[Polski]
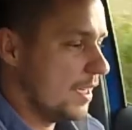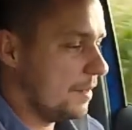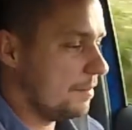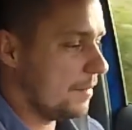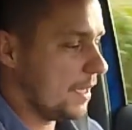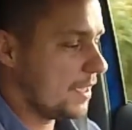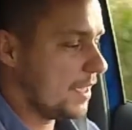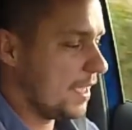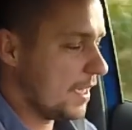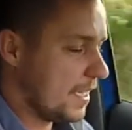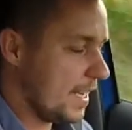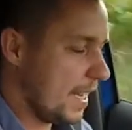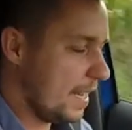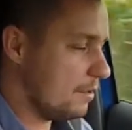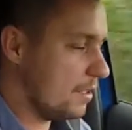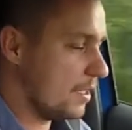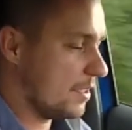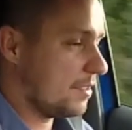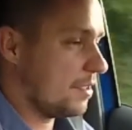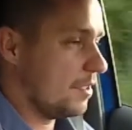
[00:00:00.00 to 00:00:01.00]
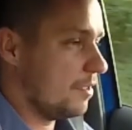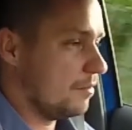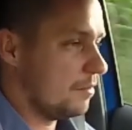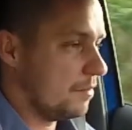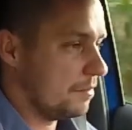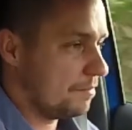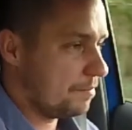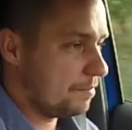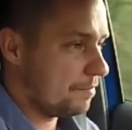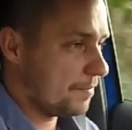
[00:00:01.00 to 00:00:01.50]
Materiały
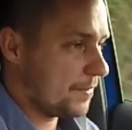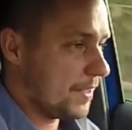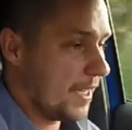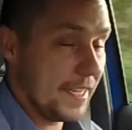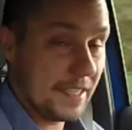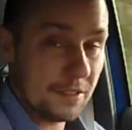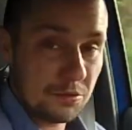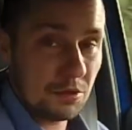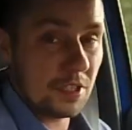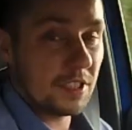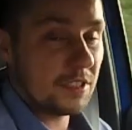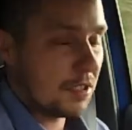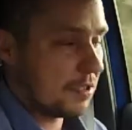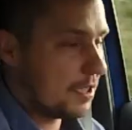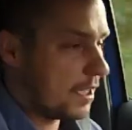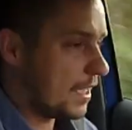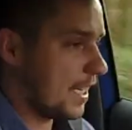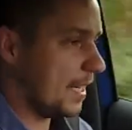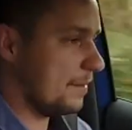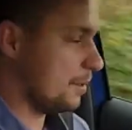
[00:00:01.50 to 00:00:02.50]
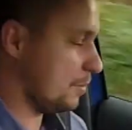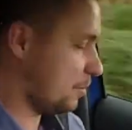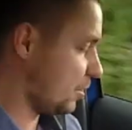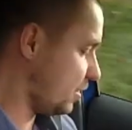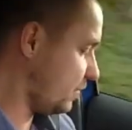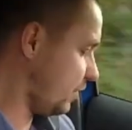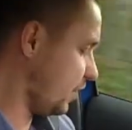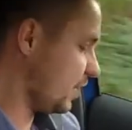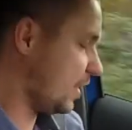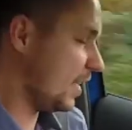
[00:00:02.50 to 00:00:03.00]
są te, które dotykamy,
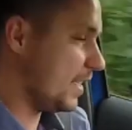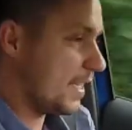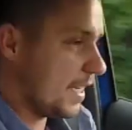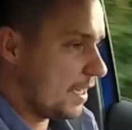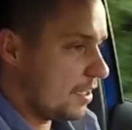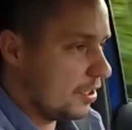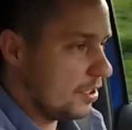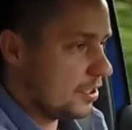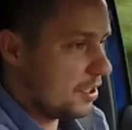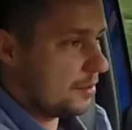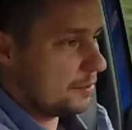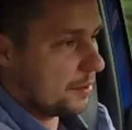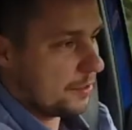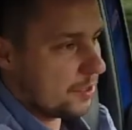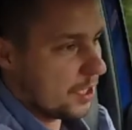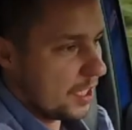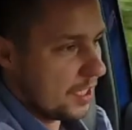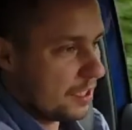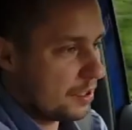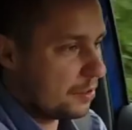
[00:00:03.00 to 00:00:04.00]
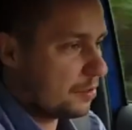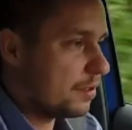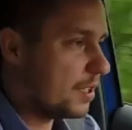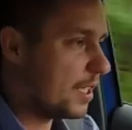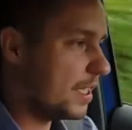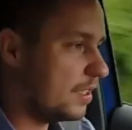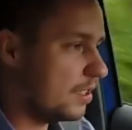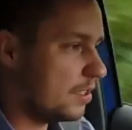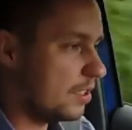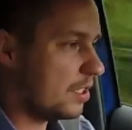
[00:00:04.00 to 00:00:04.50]
przyzwoitej jakości, bo wszędzie
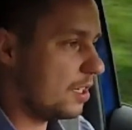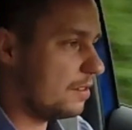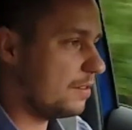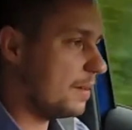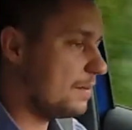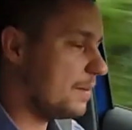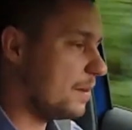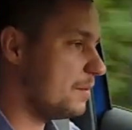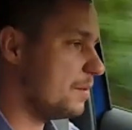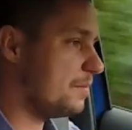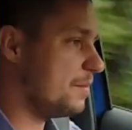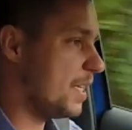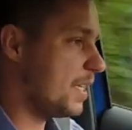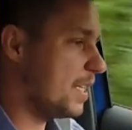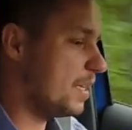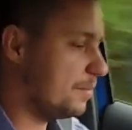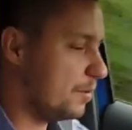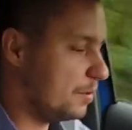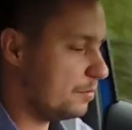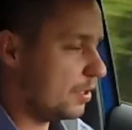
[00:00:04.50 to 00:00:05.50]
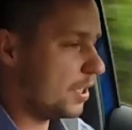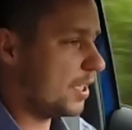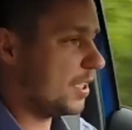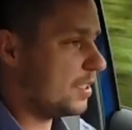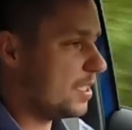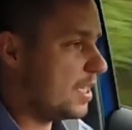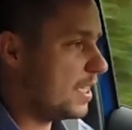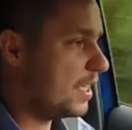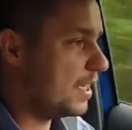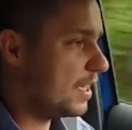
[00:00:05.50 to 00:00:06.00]
tutaj dookoła mamy miękkie
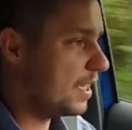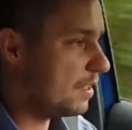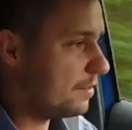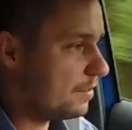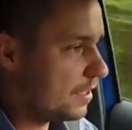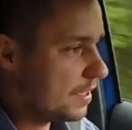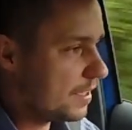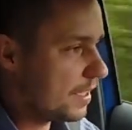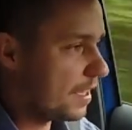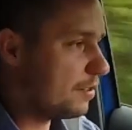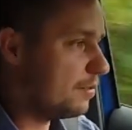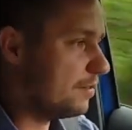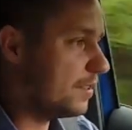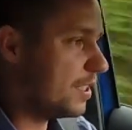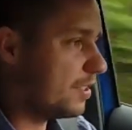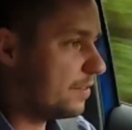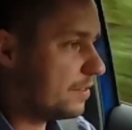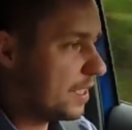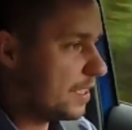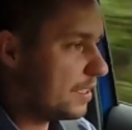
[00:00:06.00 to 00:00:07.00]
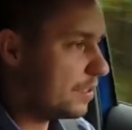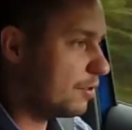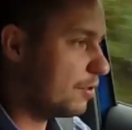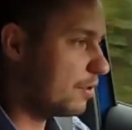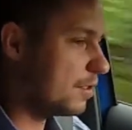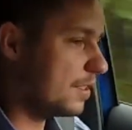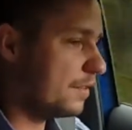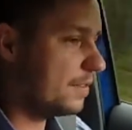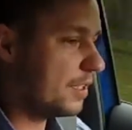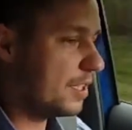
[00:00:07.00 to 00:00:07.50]
podłokietniki, kierownica również w tej
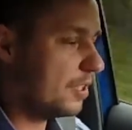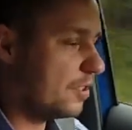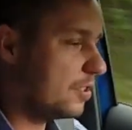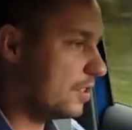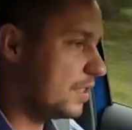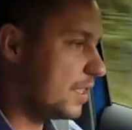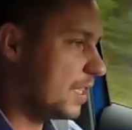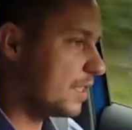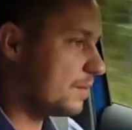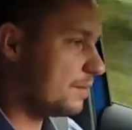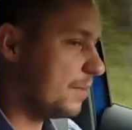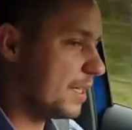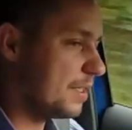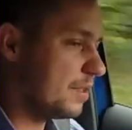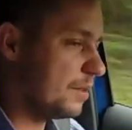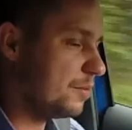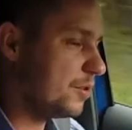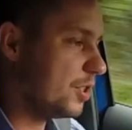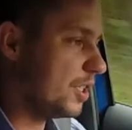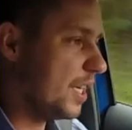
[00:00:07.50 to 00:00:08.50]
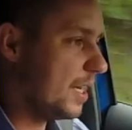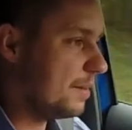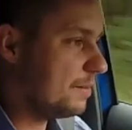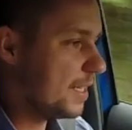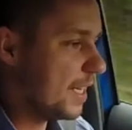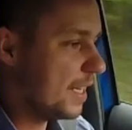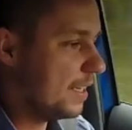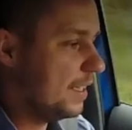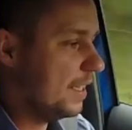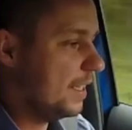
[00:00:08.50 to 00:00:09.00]
skórce wykończona jest bardzo
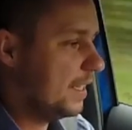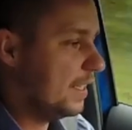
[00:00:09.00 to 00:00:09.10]
przyjemna.